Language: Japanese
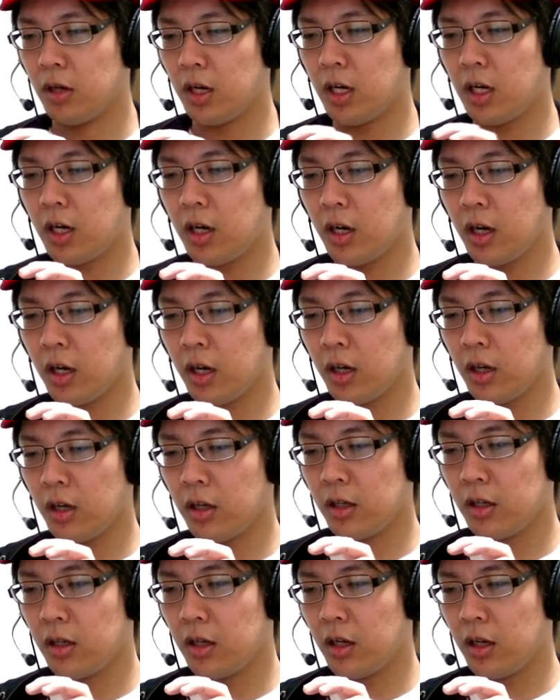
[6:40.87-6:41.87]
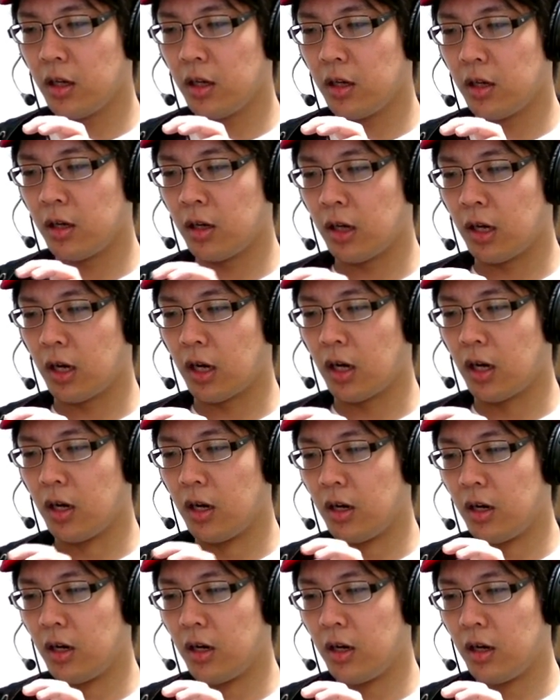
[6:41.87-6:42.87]
ああ、はあ。
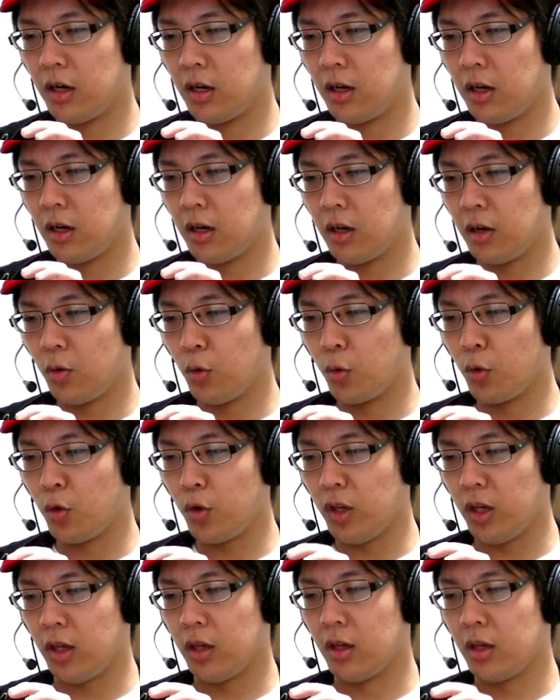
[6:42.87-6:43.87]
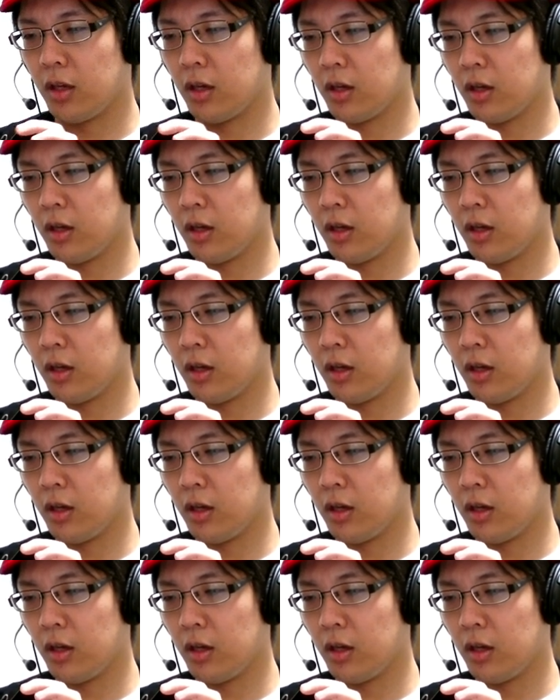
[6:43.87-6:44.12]
ログイン。